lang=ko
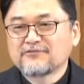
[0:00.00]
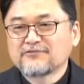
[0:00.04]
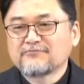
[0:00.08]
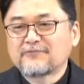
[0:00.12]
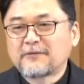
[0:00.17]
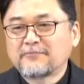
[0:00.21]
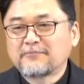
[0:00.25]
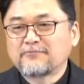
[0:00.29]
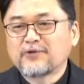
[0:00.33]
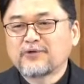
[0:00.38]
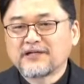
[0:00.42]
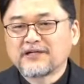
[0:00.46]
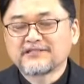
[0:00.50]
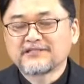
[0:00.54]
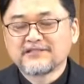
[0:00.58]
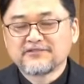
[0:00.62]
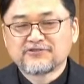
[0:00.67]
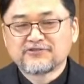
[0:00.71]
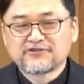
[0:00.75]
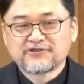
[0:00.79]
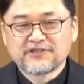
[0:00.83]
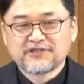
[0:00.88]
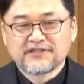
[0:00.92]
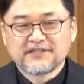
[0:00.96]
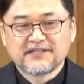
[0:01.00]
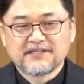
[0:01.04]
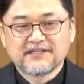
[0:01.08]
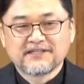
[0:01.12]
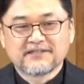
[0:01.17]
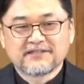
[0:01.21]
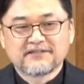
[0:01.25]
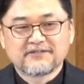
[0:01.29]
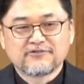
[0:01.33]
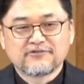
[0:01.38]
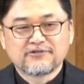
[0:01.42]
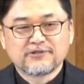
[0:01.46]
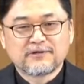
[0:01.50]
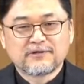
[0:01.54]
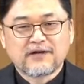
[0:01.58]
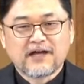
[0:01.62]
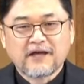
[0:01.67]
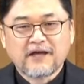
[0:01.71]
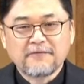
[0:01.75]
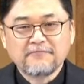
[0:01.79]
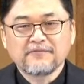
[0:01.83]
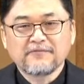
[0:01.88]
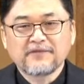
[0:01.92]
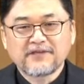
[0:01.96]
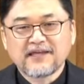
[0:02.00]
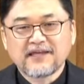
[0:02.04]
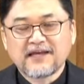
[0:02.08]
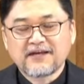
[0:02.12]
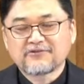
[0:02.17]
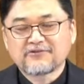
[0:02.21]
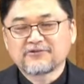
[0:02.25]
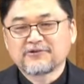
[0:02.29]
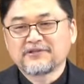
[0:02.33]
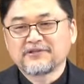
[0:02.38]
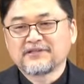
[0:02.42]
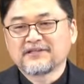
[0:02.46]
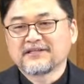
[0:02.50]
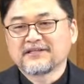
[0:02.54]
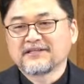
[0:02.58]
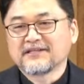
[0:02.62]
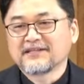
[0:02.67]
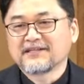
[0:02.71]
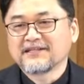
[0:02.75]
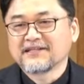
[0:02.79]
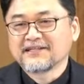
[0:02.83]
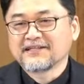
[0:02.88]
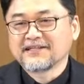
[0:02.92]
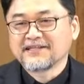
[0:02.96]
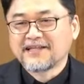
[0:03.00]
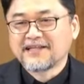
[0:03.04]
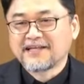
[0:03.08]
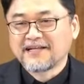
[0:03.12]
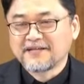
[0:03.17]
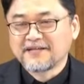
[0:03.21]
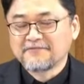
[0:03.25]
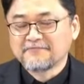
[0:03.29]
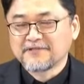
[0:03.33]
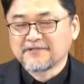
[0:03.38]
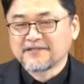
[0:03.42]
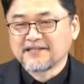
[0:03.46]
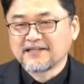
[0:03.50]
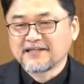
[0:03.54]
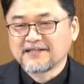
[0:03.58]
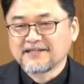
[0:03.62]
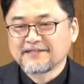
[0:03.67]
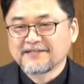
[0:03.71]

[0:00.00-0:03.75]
맛보아질 수 있는 우리와 함께하고 있는 나라입니다.